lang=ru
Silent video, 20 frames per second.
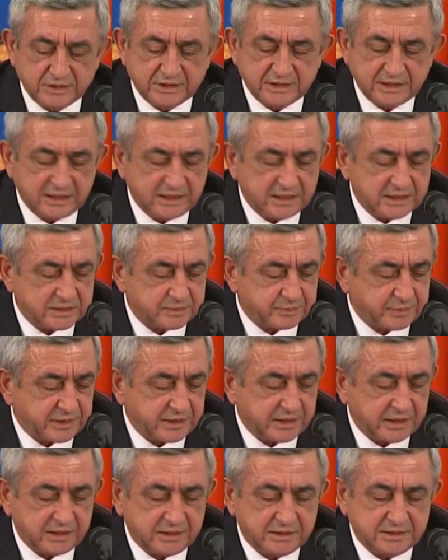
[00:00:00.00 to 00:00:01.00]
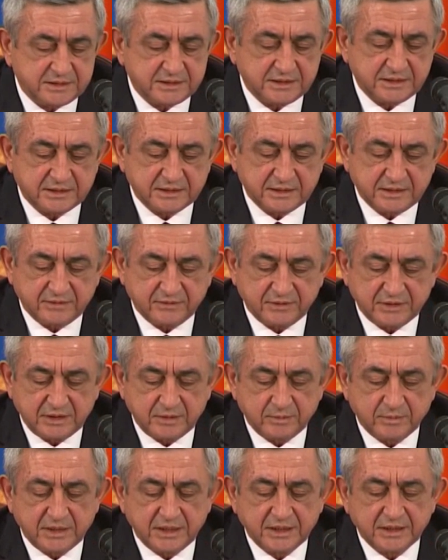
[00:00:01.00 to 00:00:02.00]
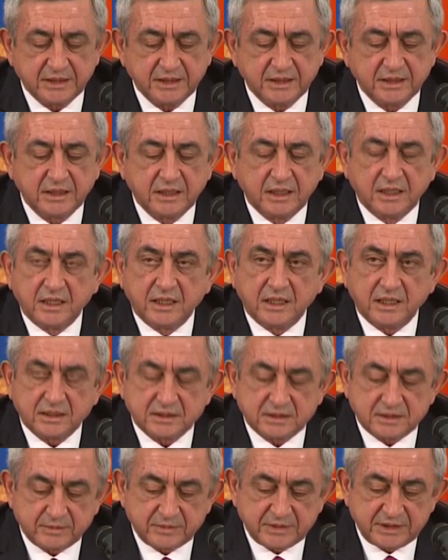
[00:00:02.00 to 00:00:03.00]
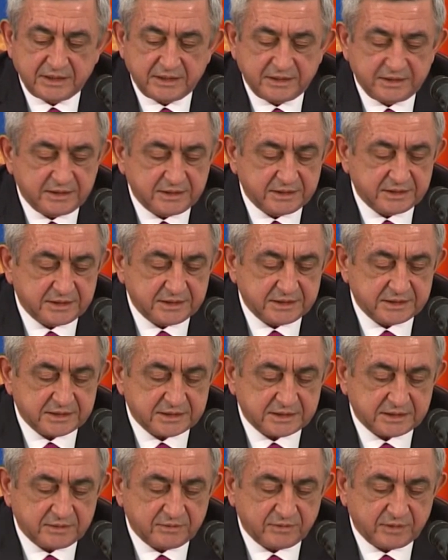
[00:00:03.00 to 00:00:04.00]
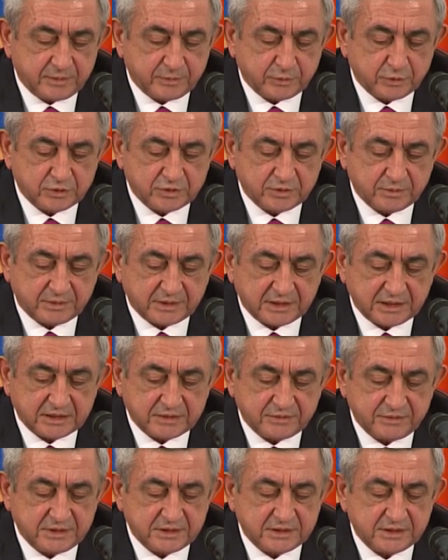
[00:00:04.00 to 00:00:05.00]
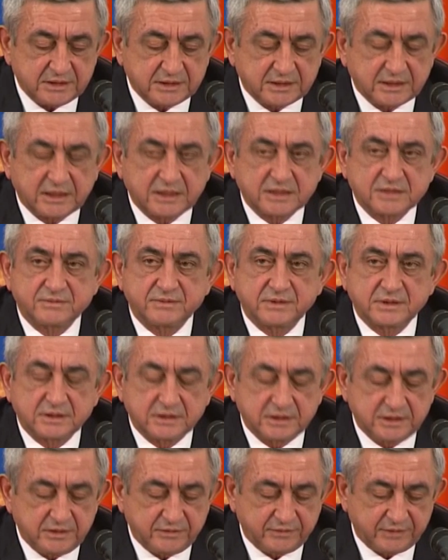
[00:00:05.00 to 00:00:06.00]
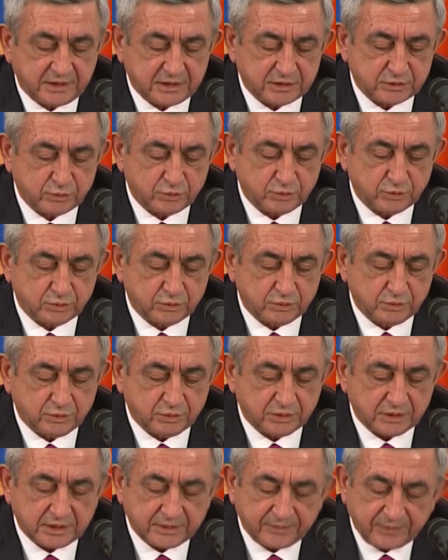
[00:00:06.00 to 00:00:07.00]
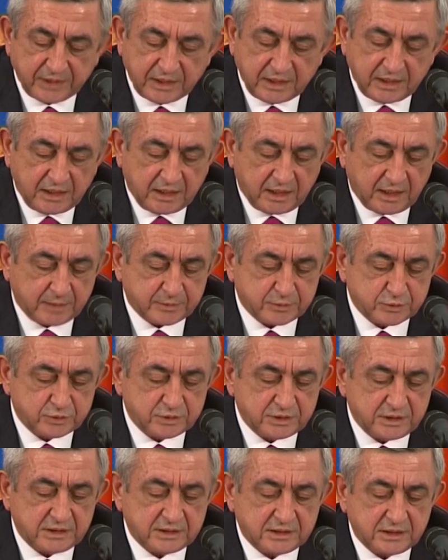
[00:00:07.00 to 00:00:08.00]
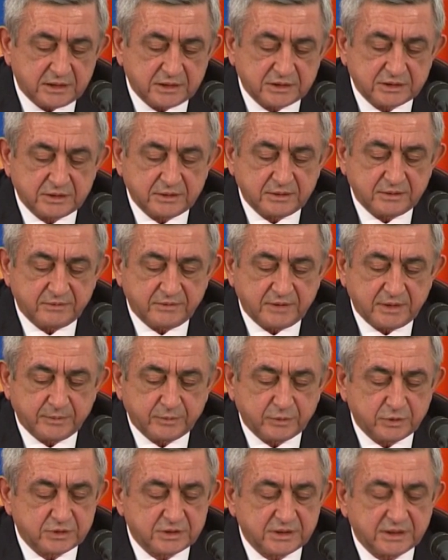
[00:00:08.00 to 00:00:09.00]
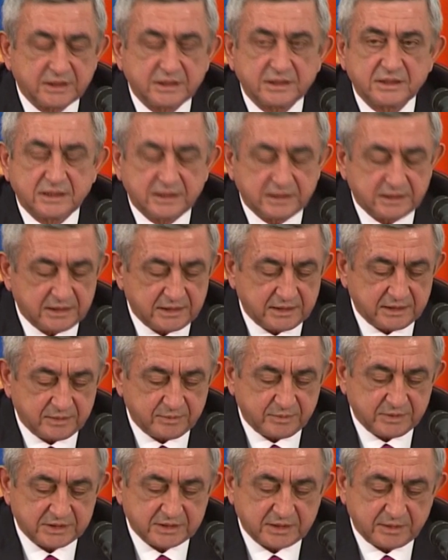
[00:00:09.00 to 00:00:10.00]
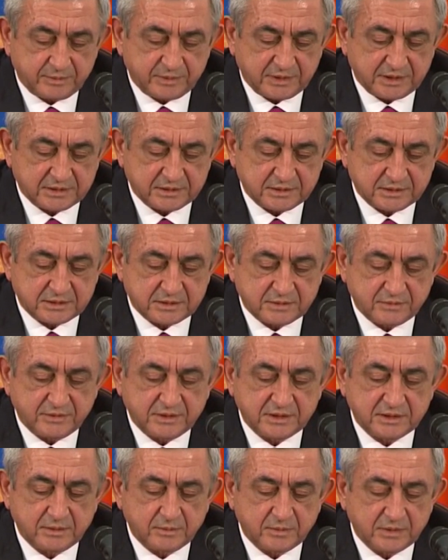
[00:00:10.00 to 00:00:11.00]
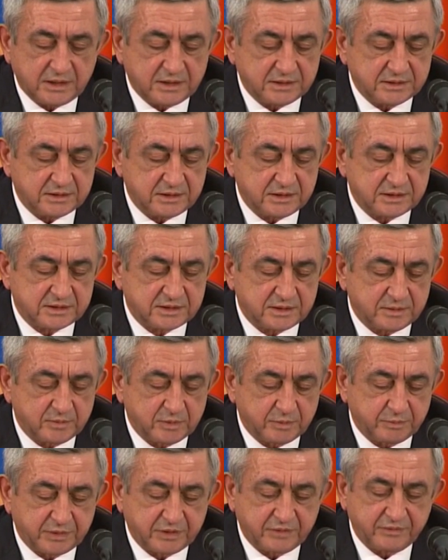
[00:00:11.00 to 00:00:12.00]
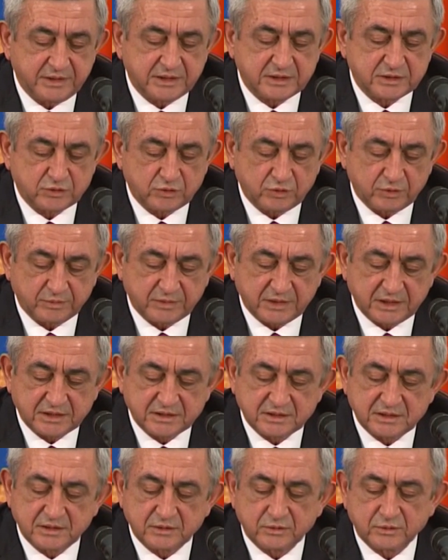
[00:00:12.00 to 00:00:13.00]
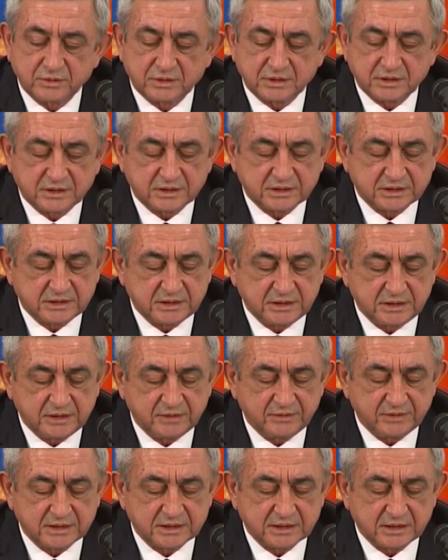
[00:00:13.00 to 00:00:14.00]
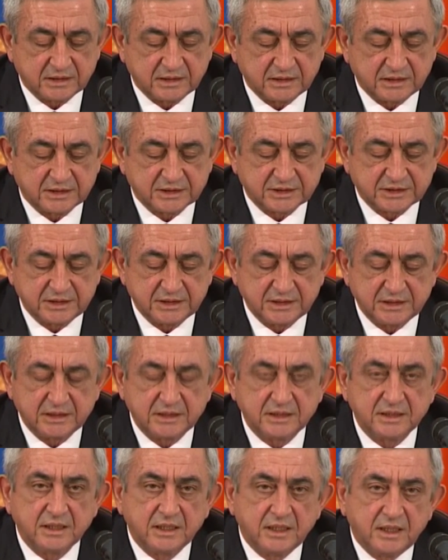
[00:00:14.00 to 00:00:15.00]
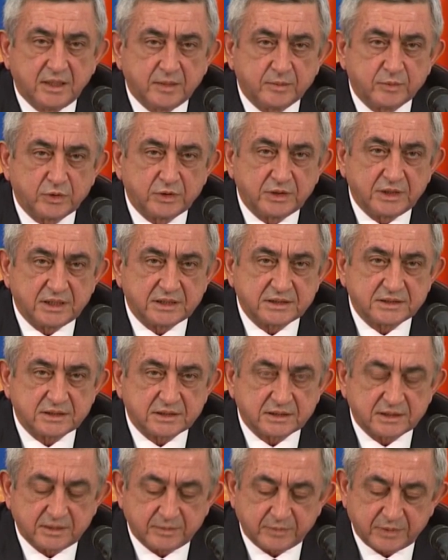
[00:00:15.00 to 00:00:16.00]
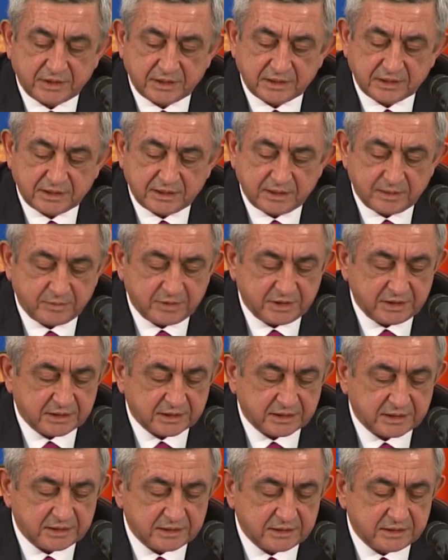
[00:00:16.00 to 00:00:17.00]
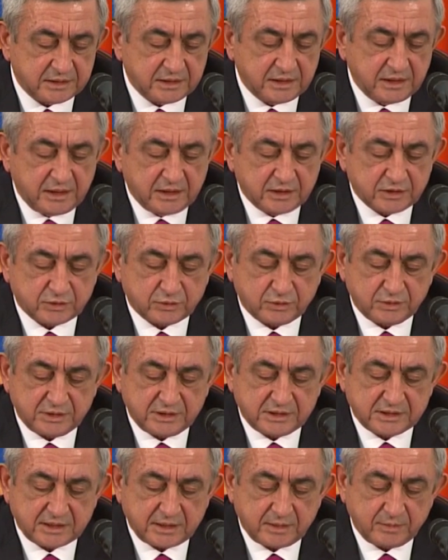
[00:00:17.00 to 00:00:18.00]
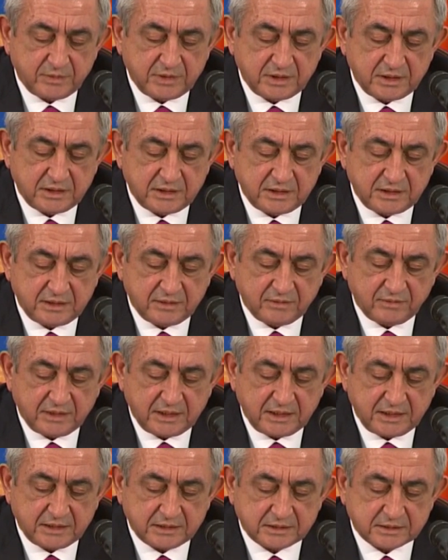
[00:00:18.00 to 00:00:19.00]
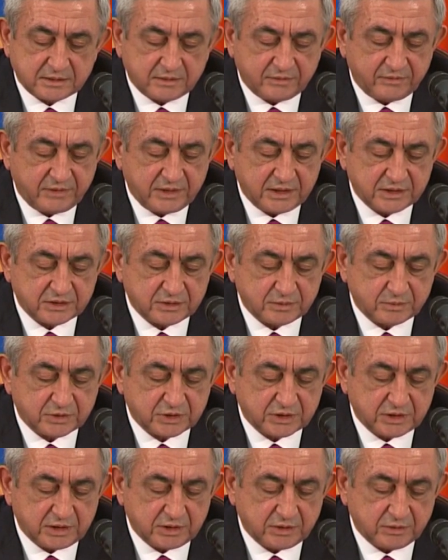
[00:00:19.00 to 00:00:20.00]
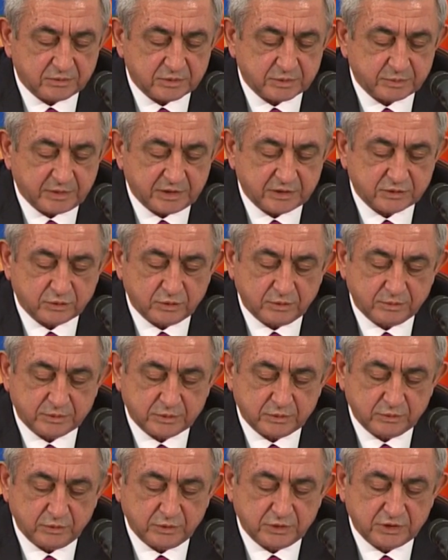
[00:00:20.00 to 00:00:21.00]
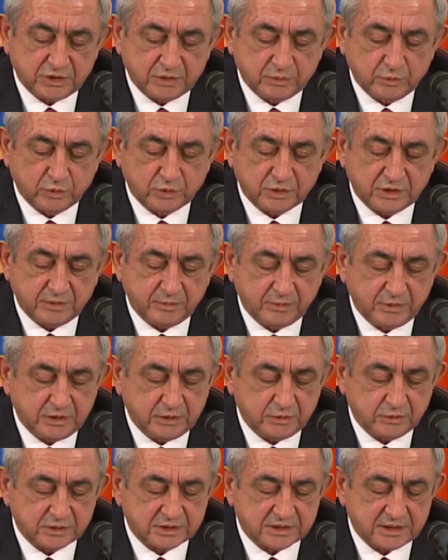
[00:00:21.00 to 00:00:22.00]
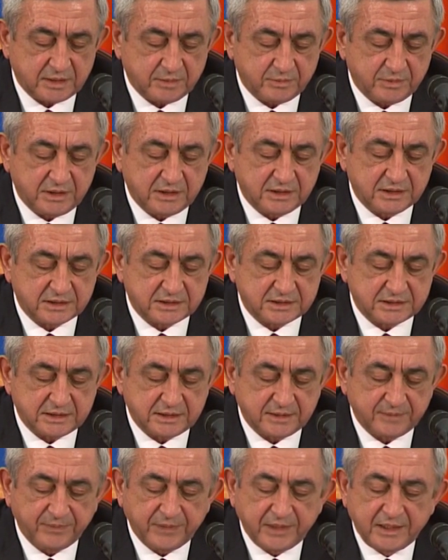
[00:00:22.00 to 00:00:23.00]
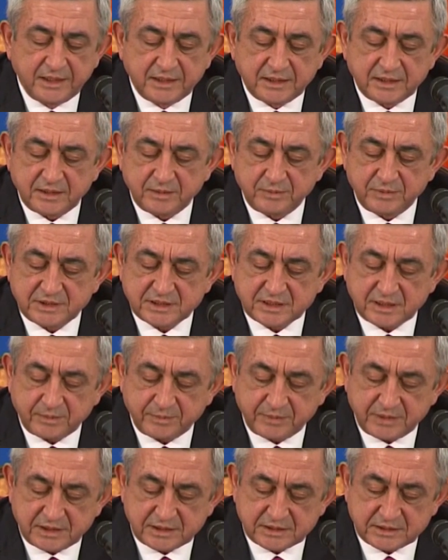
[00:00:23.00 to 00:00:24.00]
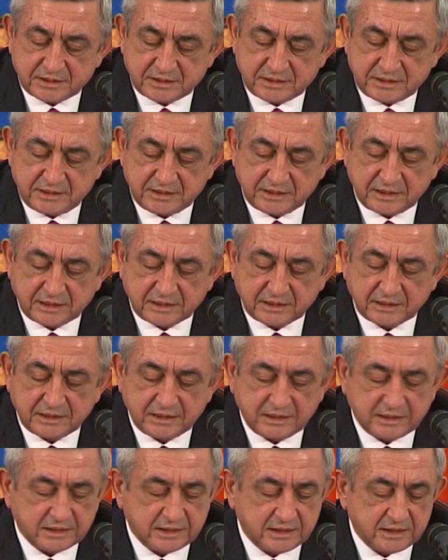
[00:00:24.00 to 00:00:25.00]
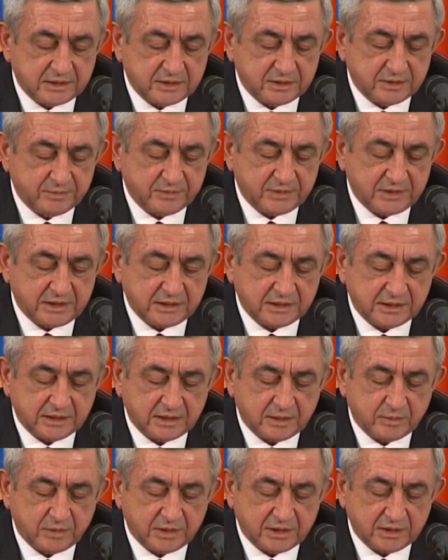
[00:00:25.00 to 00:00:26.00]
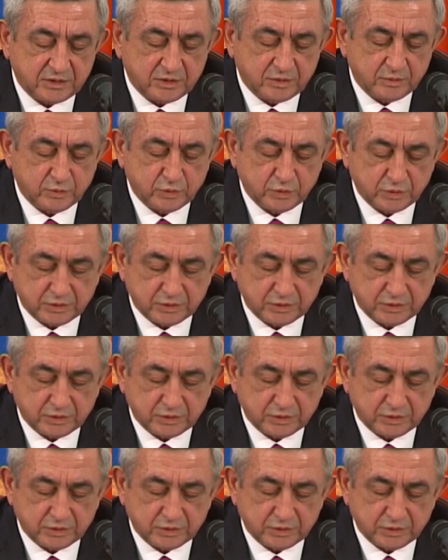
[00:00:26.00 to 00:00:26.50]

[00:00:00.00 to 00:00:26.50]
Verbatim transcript: уделять приоритетное внимание атомной энергетике, вопросам развития транспортной инфраструктуры. Обсудили также вопросы региональной безопасности. В этом контексте мы приветствуем достигнутые в Женеве соглашения по ядерной программе Ирана, что, несомненно, является важным шагом, способствующим укреплению стабильности и безопасности на региональном и глобальном